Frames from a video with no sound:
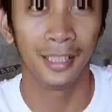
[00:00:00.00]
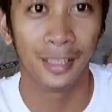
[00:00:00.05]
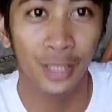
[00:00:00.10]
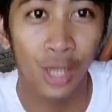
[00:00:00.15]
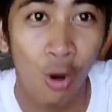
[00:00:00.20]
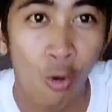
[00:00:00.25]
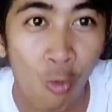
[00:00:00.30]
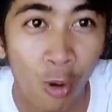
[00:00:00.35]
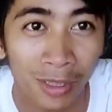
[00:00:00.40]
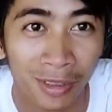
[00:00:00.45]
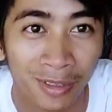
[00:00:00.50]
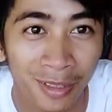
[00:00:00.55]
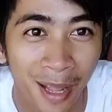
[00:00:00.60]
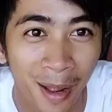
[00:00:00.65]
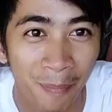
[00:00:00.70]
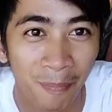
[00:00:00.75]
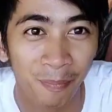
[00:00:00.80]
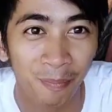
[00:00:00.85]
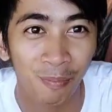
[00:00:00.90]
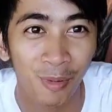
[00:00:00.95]
Yo, what's
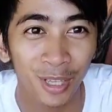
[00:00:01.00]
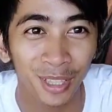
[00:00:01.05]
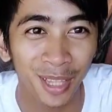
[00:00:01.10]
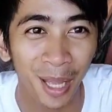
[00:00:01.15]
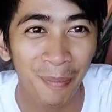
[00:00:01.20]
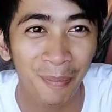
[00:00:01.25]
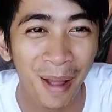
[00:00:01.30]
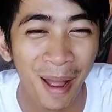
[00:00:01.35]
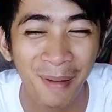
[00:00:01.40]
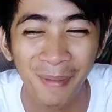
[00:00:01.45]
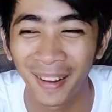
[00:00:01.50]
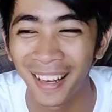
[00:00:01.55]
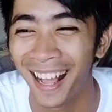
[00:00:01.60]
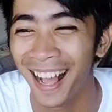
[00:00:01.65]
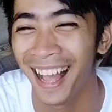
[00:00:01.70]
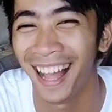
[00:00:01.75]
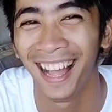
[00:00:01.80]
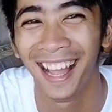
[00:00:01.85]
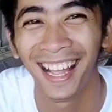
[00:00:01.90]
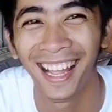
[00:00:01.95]
up? Boy, tapang pala.